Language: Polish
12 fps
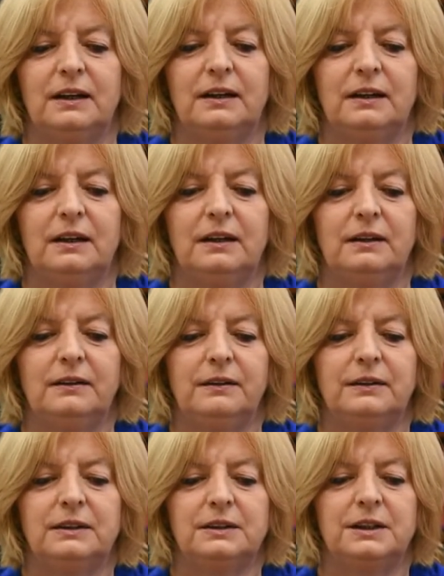
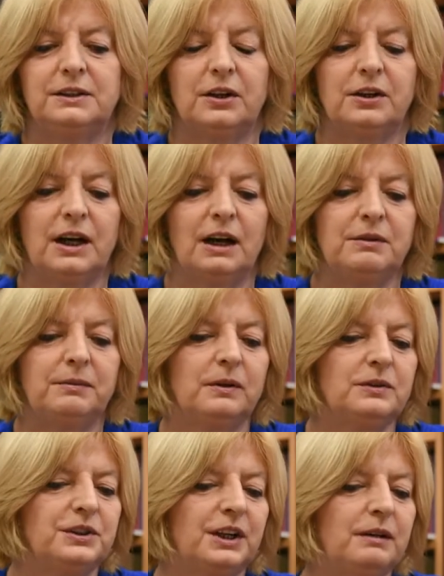Y, z historykami
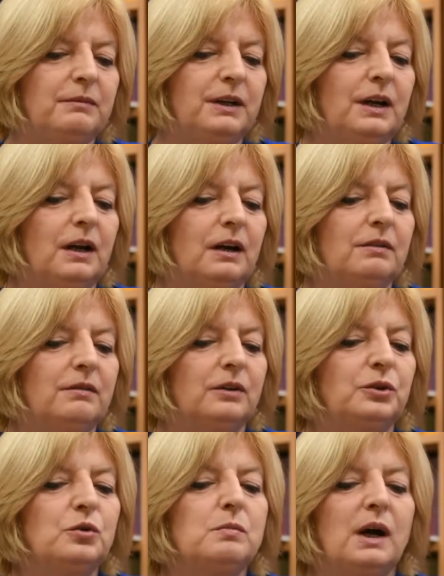polskimi o
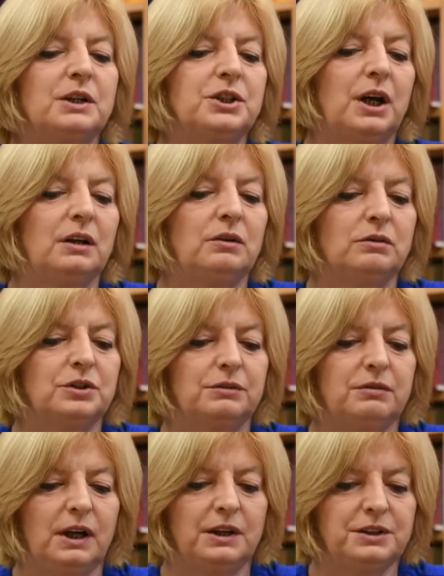tłumaczeniu czy
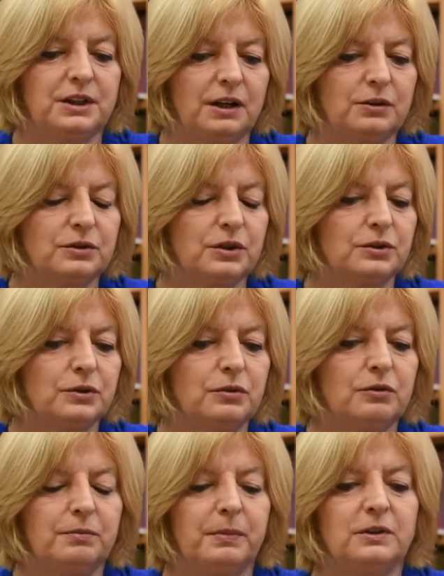wyjaśnianiu
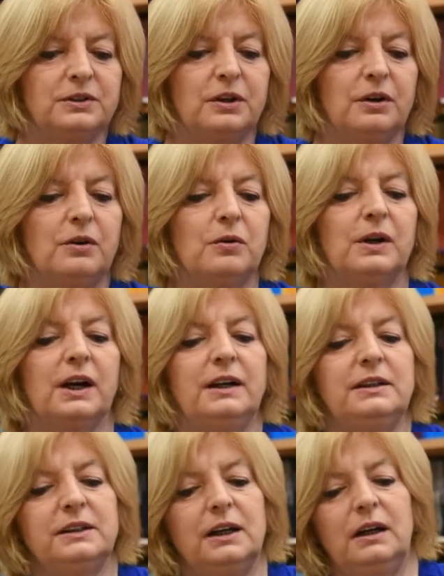stosunków
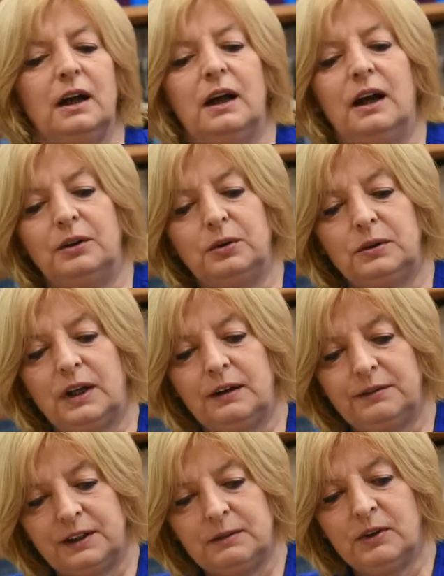polsko-ukraińskich. Tutaj
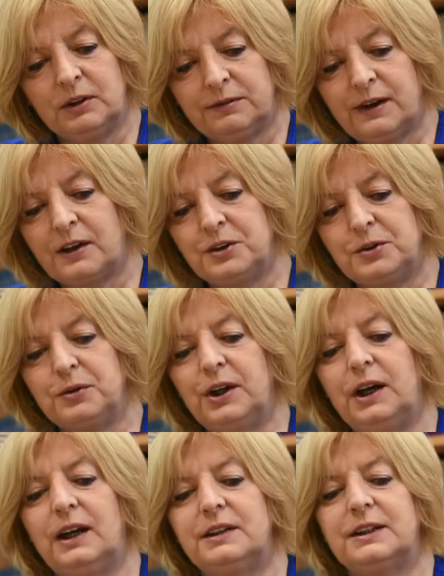w tym otwarciu
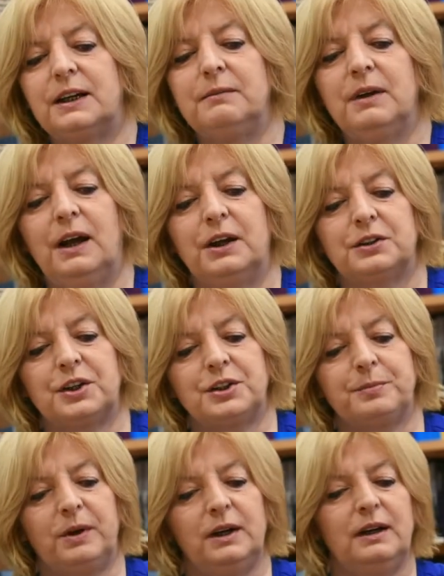kieleckim
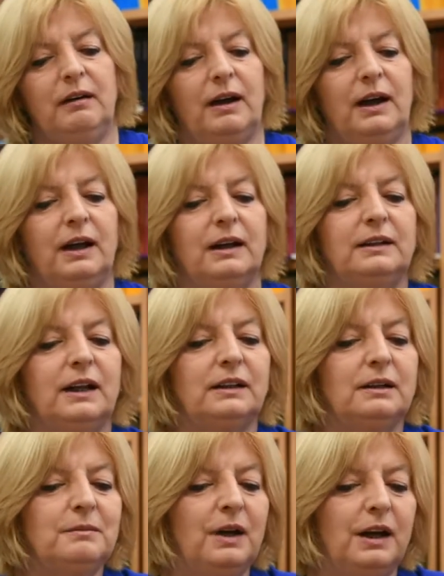rzecz polegała na
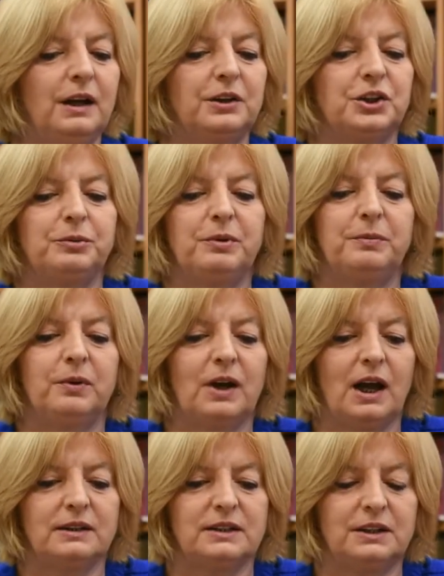tym, żeby
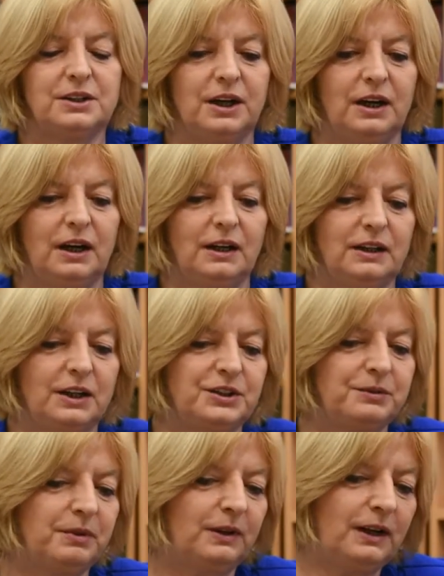pokazać, na
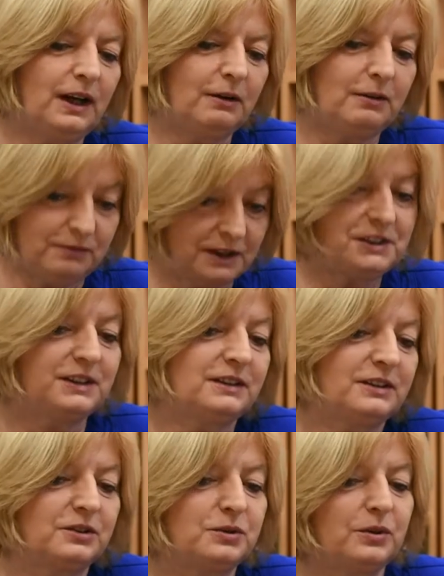czym polegały właśnie
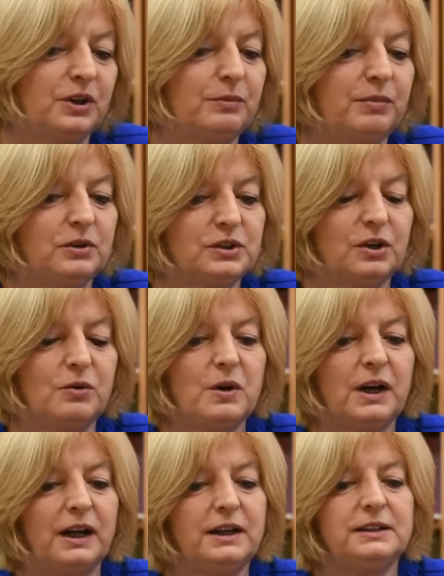stosunki
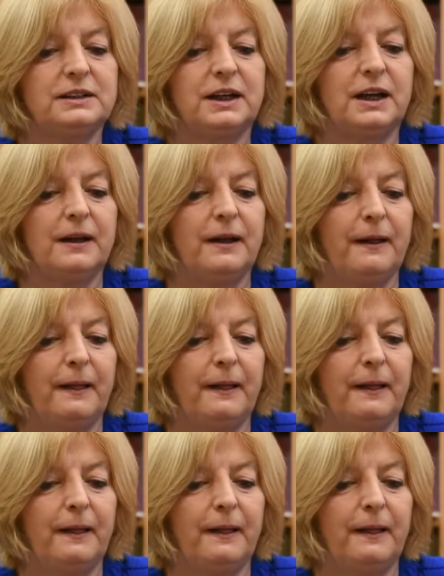polsko-ukraińskie